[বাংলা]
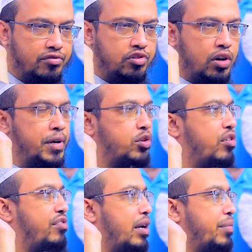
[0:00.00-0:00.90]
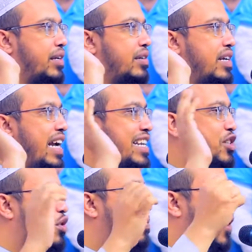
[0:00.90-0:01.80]
ফরম্যাট করে ফেলবেন এটার
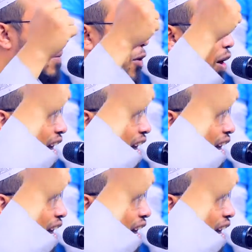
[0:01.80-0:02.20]
জন্য বুকে বল